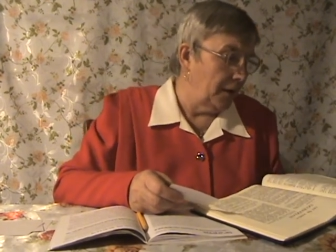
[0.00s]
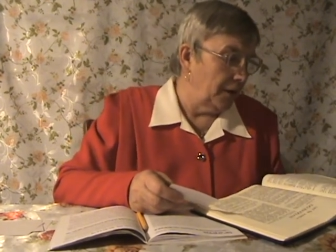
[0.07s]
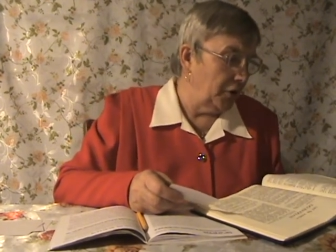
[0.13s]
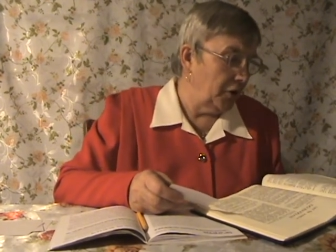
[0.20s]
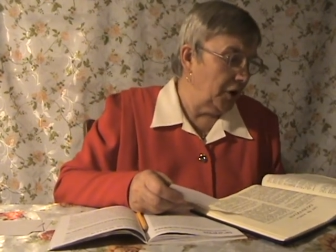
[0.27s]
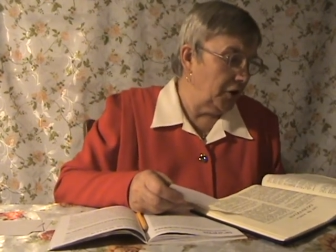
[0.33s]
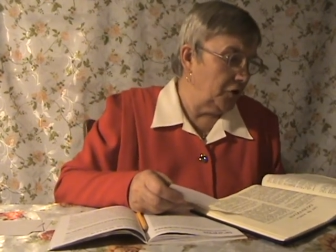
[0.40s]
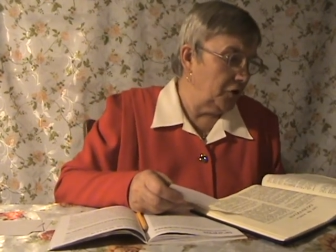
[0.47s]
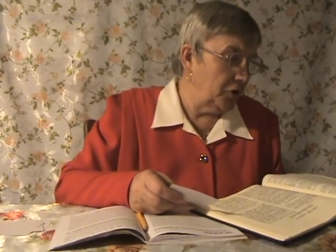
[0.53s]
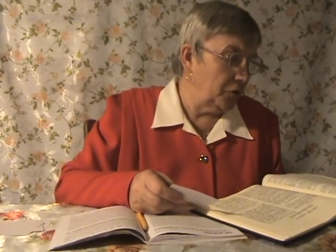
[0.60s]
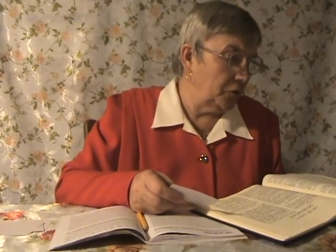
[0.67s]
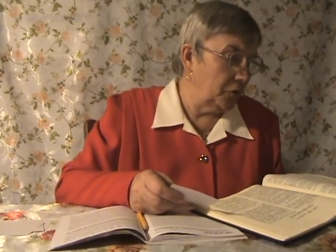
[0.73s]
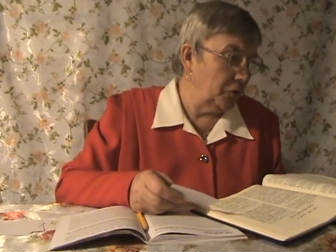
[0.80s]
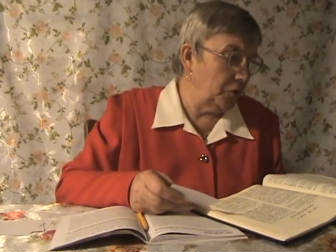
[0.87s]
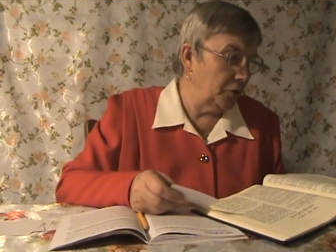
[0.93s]
Jedni
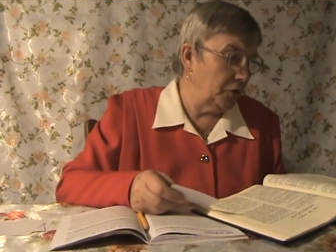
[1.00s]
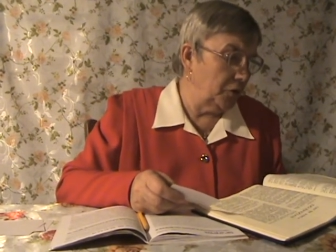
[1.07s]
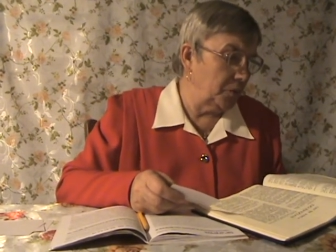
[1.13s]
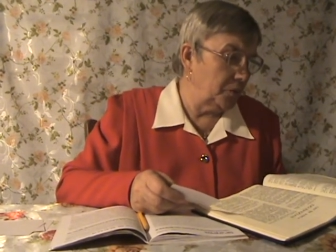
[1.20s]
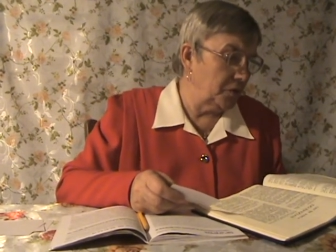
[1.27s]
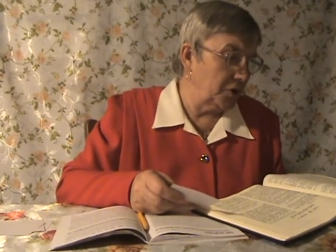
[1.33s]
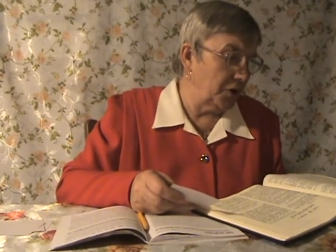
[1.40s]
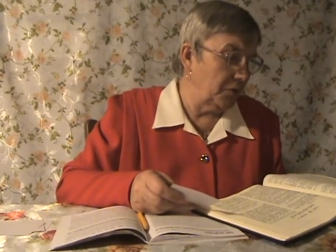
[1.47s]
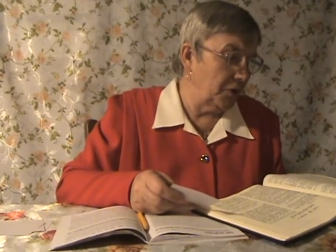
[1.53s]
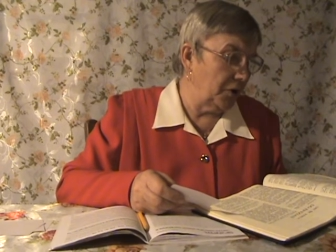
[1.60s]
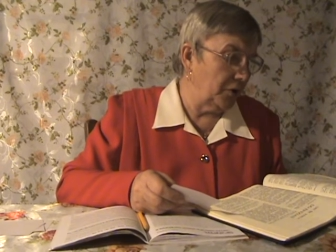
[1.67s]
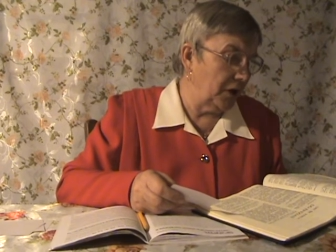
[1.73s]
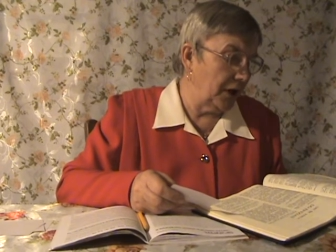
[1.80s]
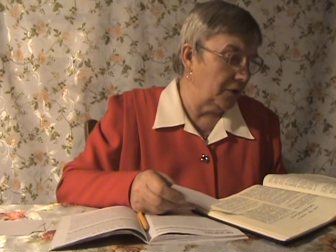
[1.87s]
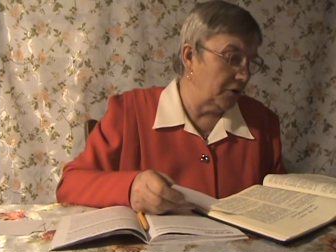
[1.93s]
drugich
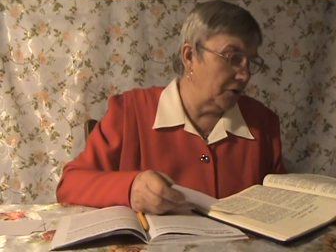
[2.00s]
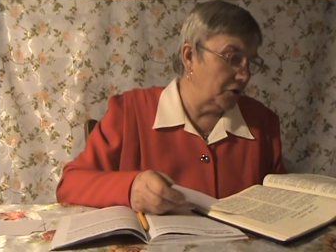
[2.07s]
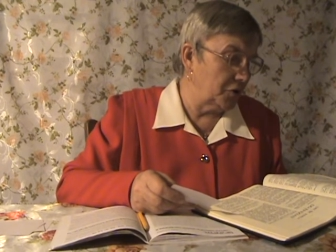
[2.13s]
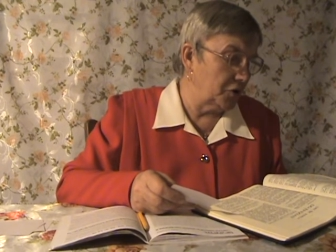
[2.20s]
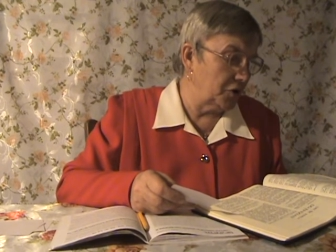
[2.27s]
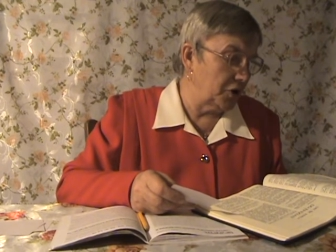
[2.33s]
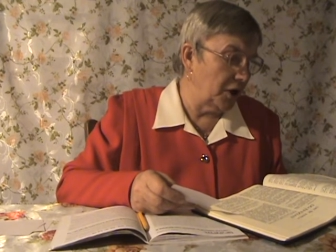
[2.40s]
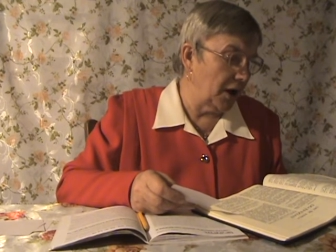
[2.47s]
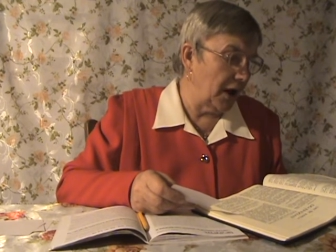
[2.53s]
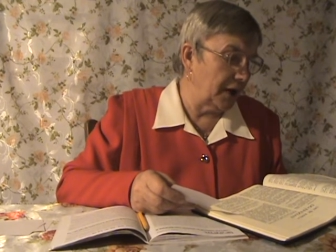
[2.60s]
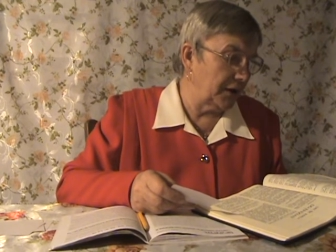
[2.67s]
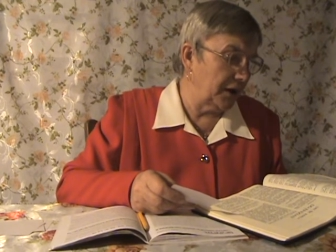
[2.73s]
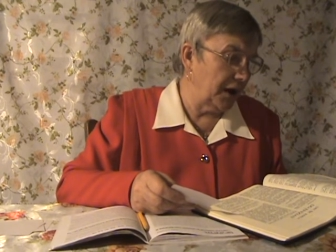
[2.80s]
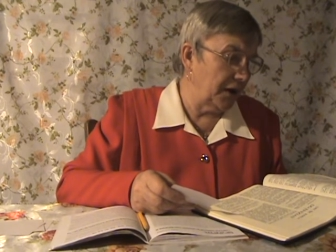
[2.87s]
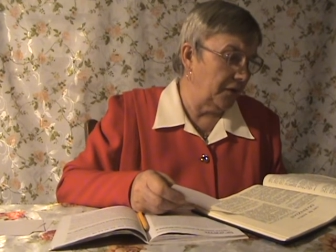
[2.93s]
brzemiona noście, a
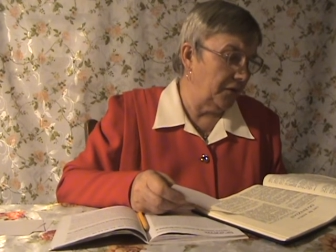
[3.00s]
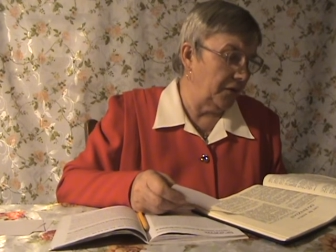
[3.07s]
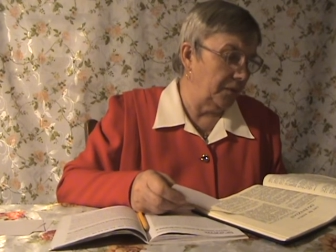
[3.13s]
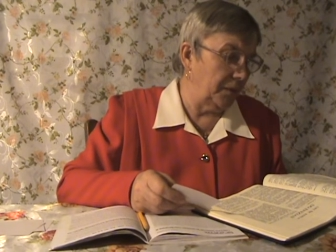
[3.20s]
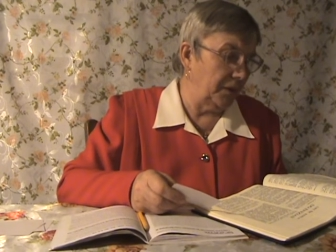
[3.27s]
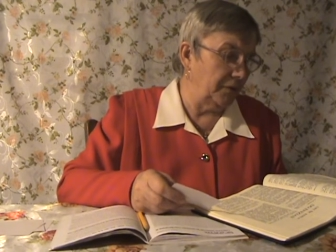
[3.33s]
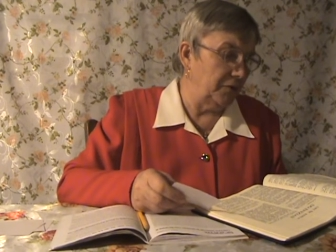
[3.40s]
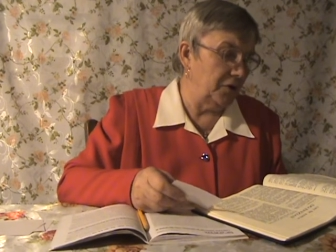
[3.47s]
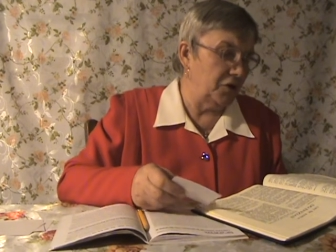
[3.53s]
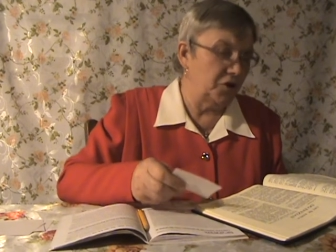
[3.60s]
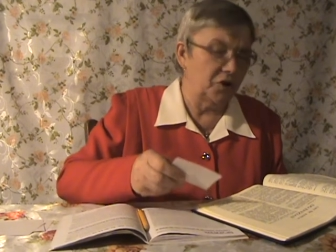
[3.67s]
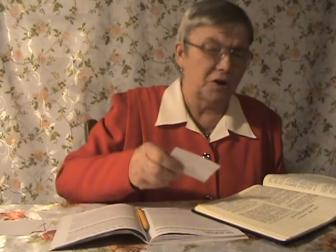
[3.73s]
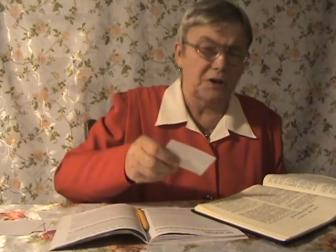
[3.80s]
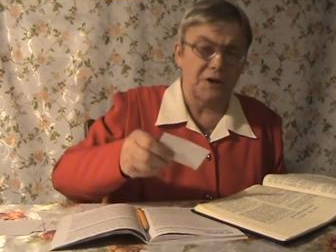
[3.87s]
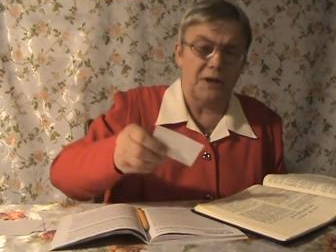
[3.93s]
tak
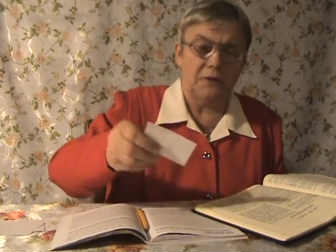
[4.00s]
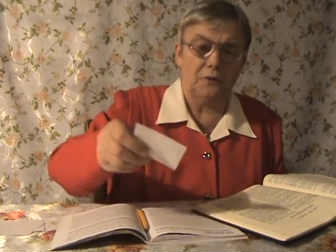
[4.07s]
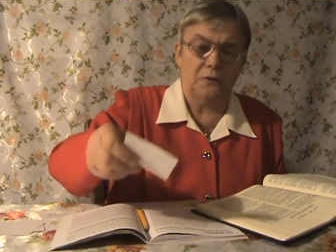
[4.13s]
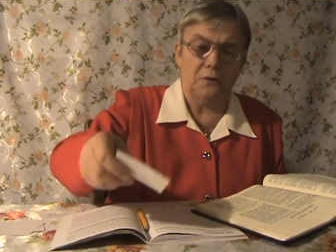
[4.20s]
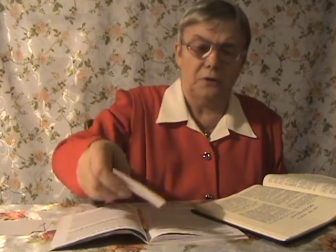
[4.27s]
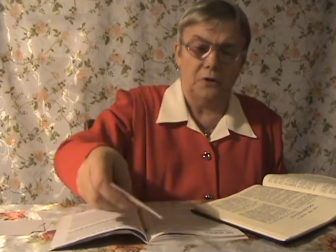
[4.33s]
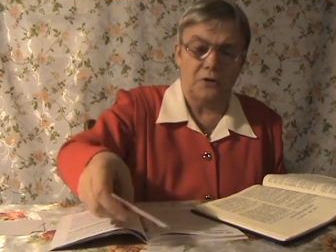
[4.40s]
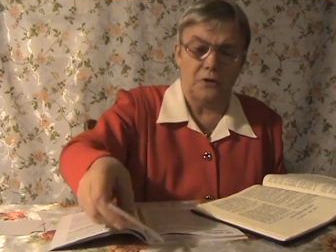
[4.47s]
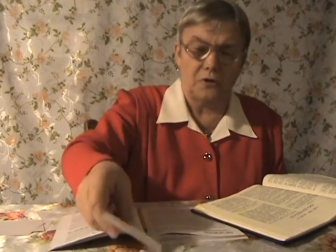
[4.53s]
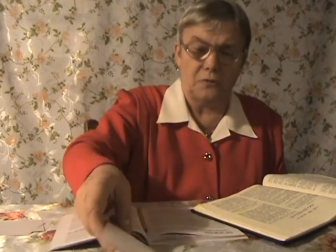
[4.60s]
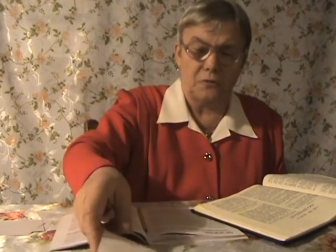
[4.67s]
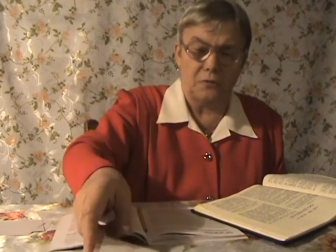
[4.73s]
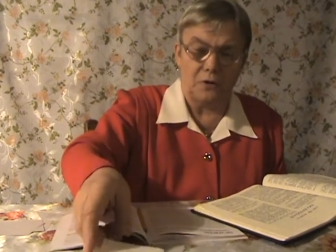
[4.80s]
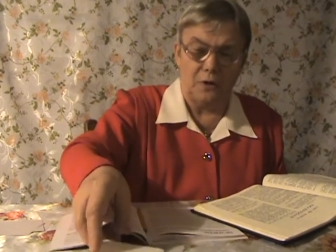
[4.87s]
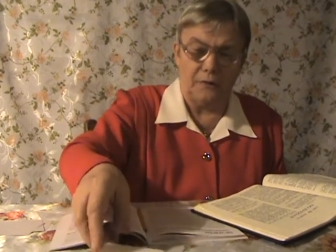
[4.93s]
wypełnicie zakon
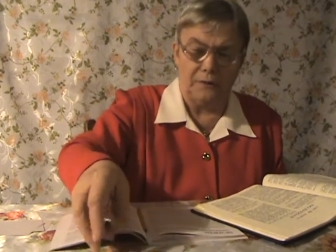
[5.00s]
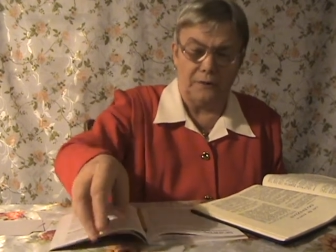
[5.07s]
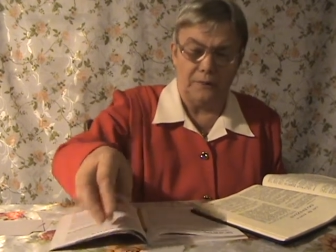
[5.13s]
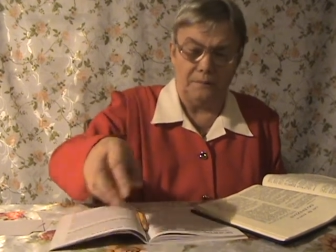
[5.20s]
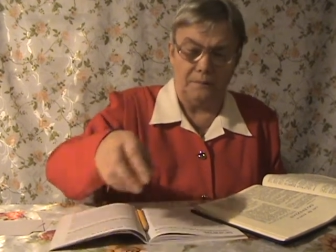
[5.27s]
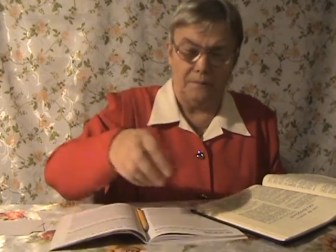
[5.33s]
Chrystusowy.